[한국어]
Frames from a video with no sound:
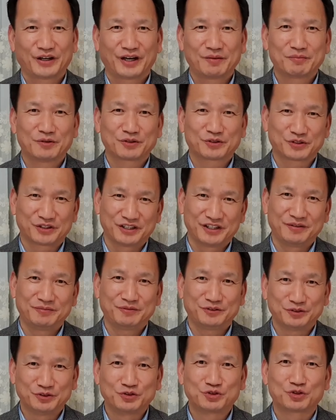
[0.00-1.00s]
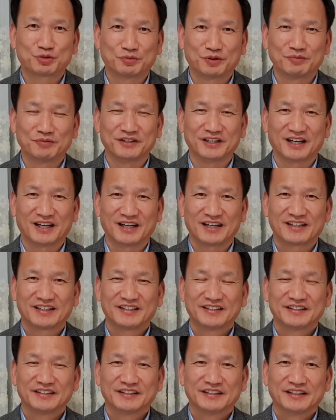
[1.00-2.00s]
행복드림 윤추모입니다.
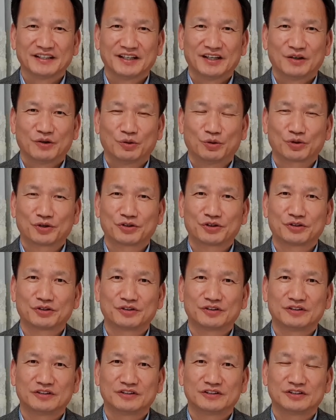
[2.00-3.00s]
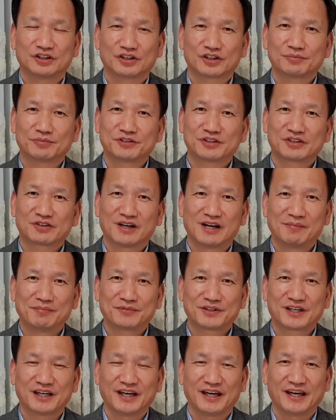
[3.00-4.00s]
오늘은 여러분들과
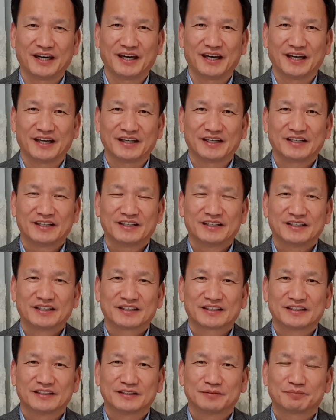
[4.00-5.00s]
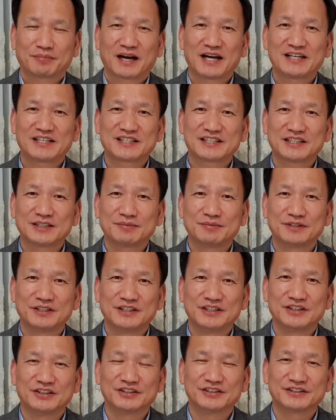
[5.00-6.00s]
함께 그
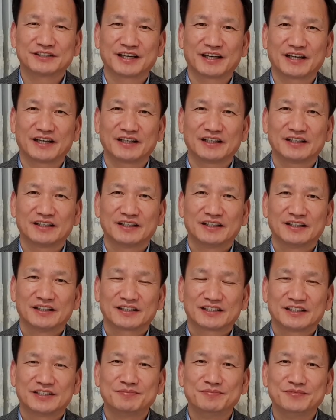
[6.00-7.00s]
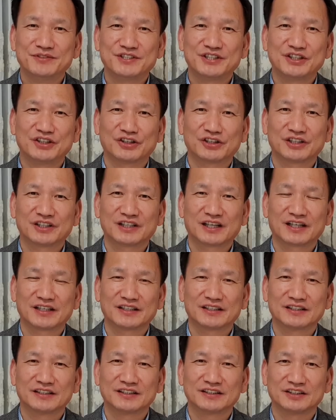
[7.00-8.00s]
82년생
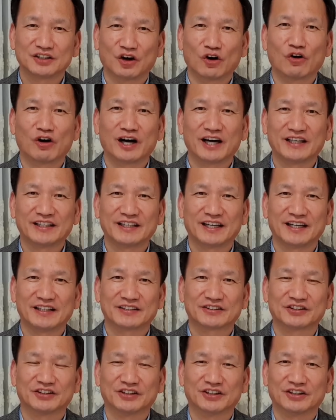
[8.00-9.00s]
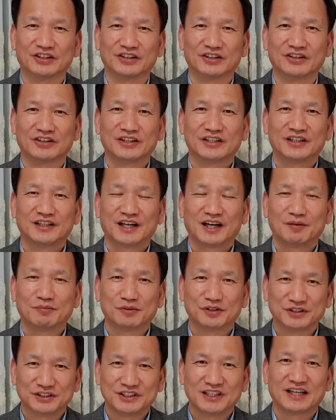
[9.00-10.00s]
김지영이라는 영화에 대해서
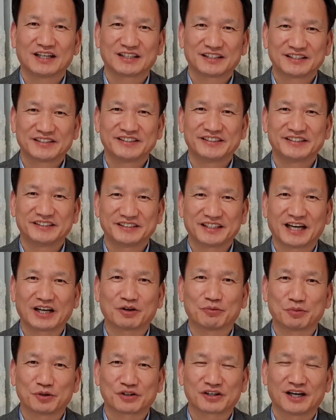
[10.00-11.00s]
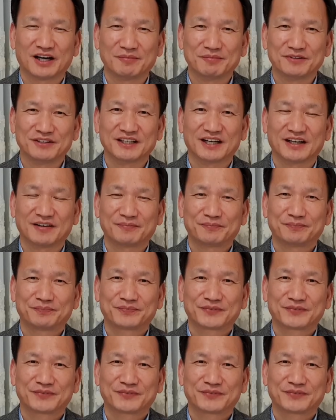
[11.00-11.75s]
한번 이야기를 나눠볼까 합니다.